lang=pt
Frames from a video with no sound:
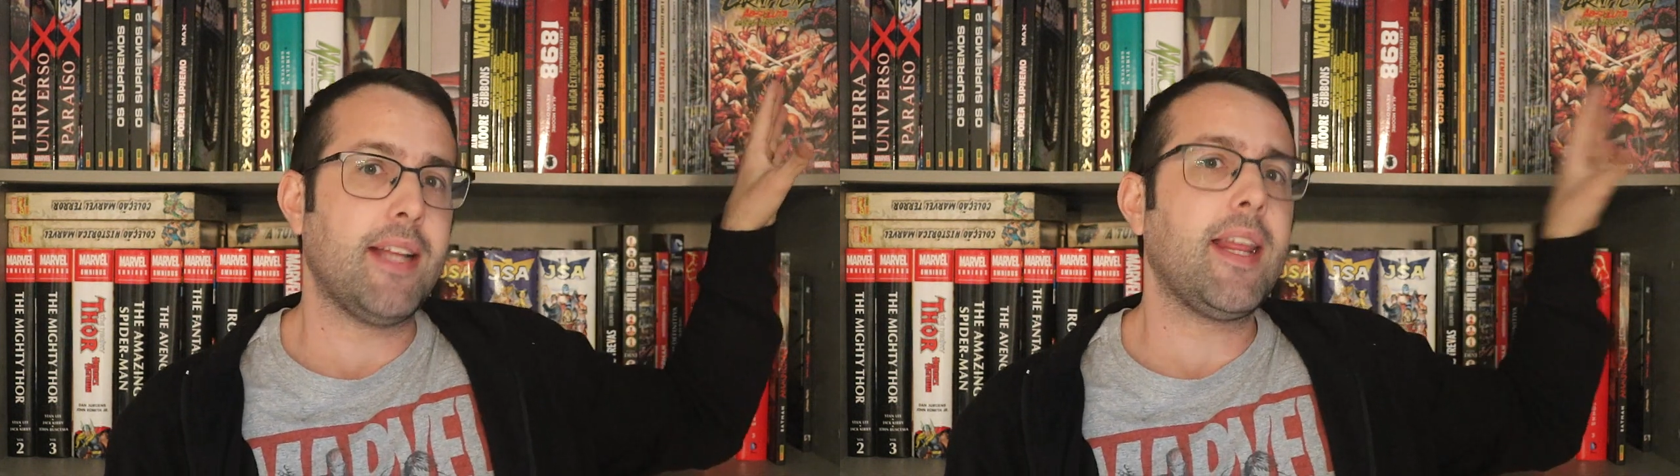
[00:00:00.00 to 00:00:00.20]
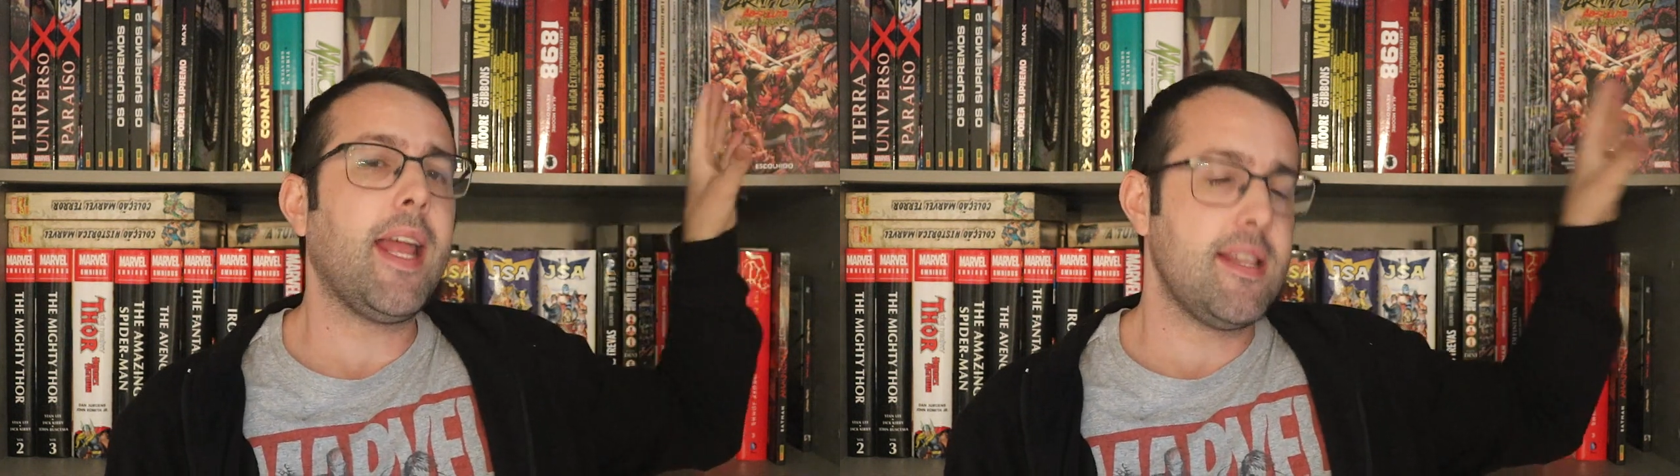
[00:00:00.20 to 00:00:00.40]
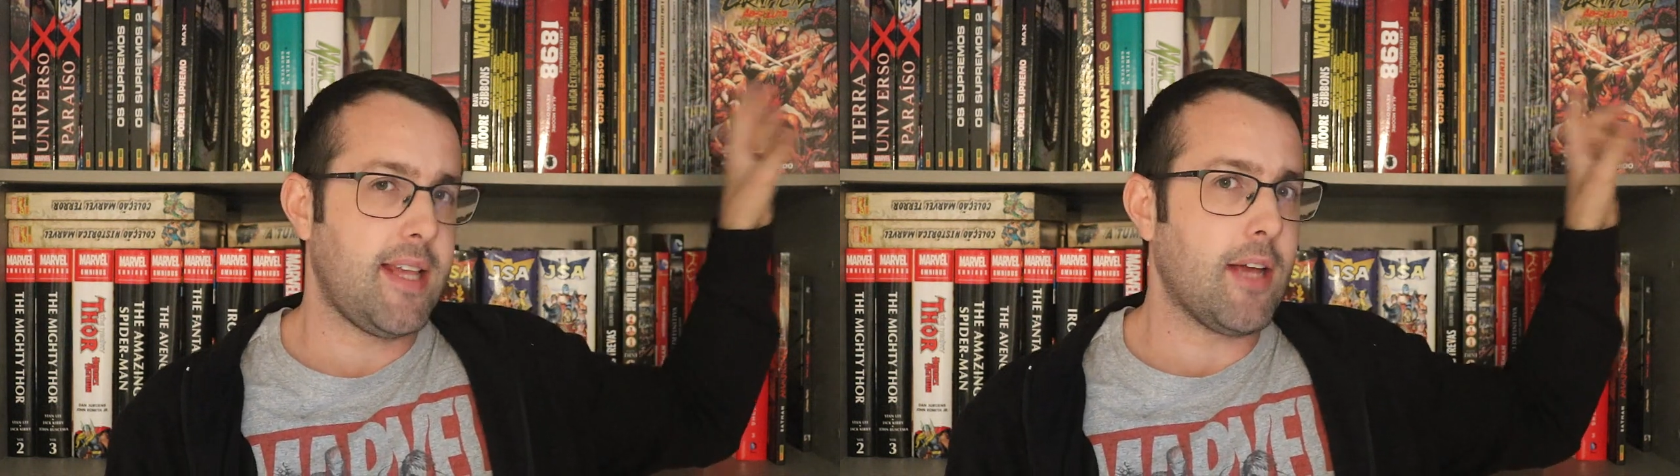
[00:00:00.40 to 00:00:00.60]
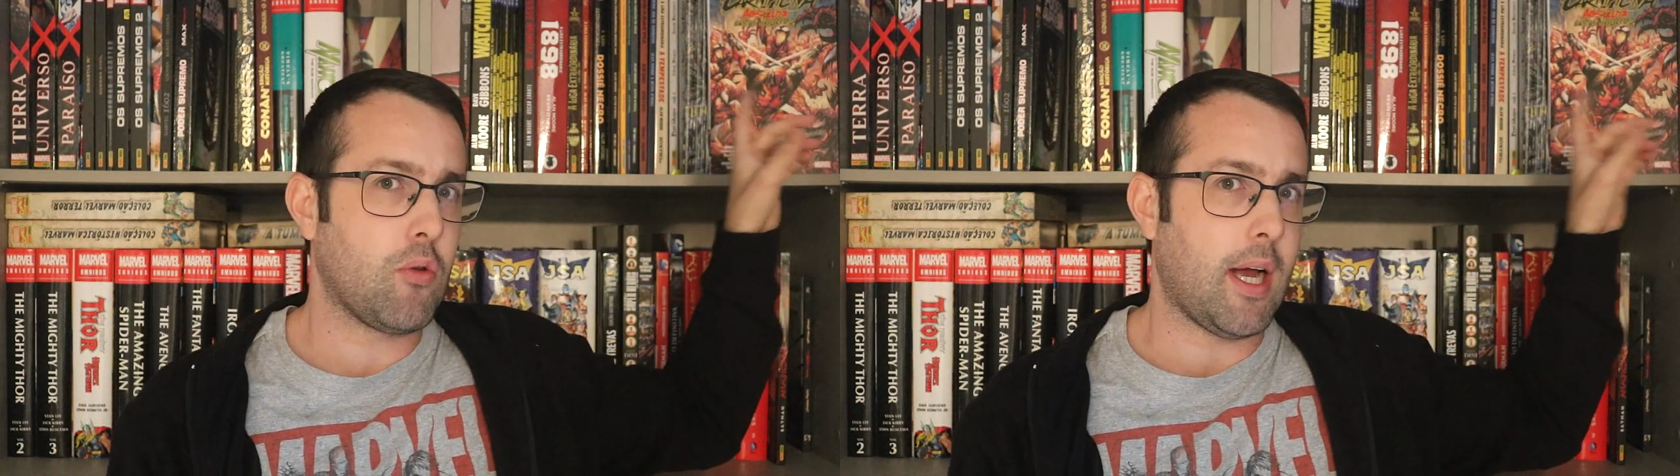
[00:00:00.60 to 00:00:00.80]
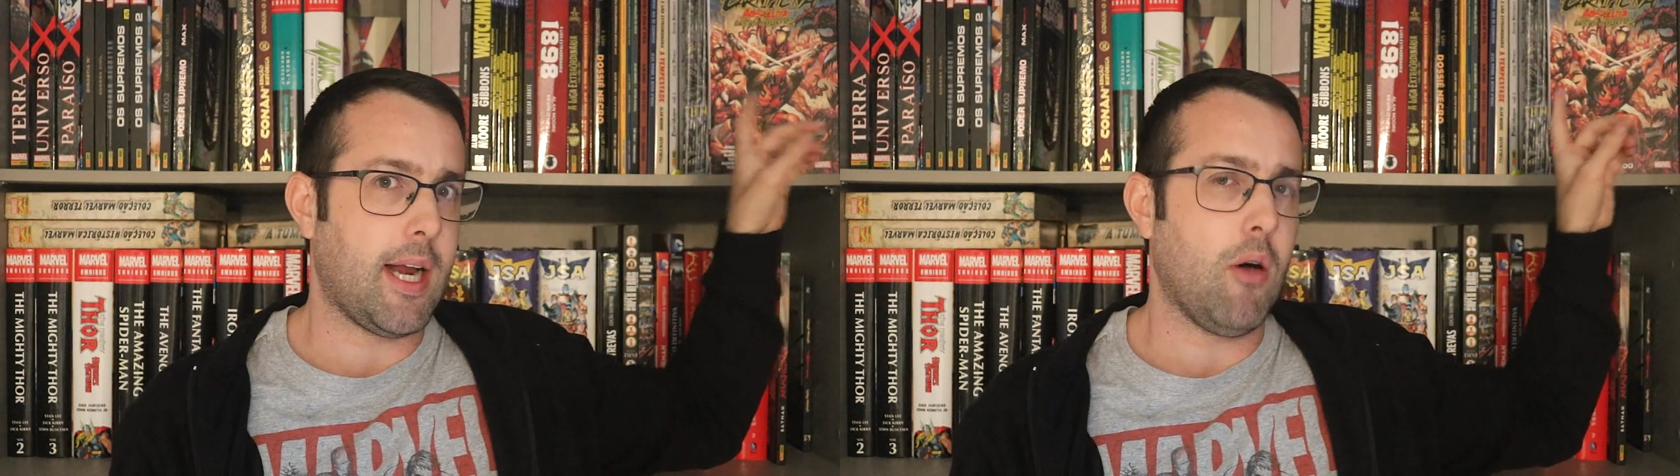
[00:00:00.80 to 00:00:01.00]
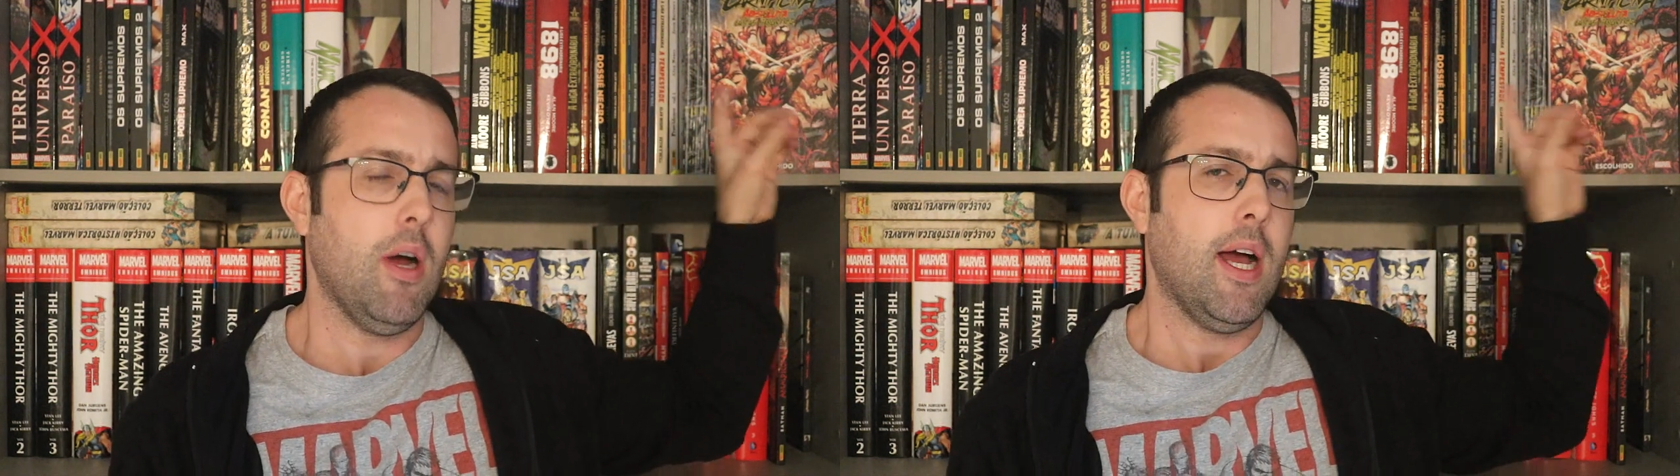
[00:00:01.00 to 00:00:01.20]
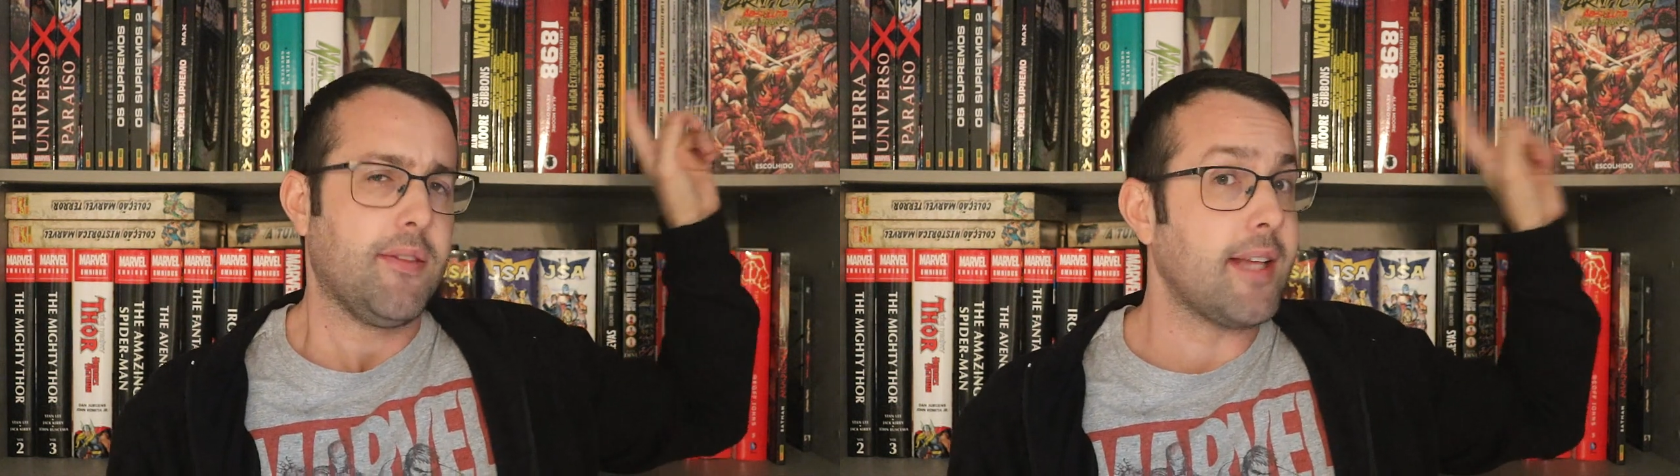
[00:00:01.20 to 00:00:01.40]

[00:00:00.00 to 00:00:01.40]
vai ter resenha no canal